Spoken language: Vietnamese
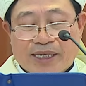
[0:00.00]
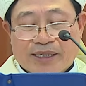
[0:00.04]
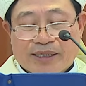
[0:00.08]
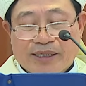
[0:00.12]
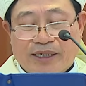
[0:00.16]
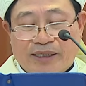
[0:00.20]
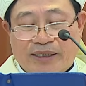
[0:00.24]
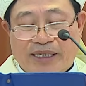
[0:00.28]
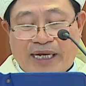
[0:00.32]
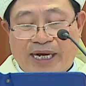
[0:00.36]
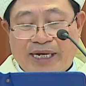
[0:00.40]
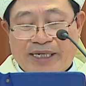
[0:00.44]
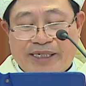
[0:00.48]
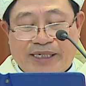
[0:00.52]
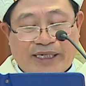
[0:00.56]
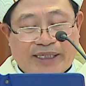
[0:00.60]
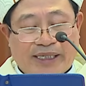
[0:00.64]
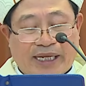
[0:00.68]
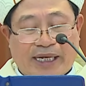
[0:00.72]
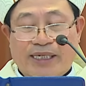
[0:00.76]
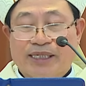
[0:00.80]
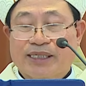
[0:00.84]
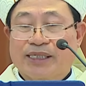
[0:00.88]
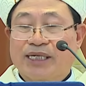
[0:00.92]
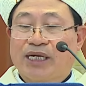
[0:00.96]
như thầy Chí
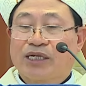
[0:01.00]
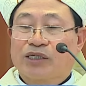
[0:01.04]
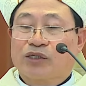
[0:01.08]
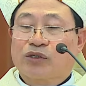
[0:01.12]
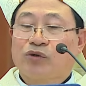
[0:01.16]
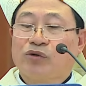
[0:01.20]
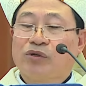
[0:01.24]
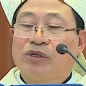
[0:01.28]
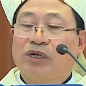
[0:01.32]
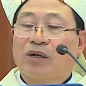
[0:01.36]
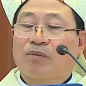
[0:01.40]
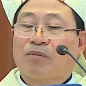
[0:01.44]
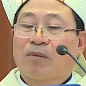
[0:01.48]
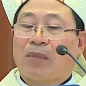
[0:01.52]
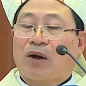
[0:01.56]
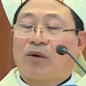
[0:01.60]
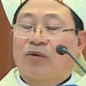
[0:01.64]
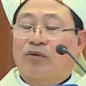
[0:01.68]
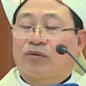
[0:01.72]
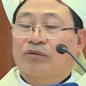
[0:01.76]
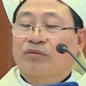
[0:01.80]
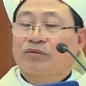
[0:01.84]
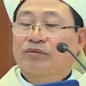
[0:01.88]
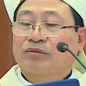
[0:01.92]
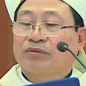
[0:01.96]
Thánh Giêsu ước
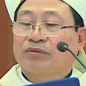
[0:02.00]
mong.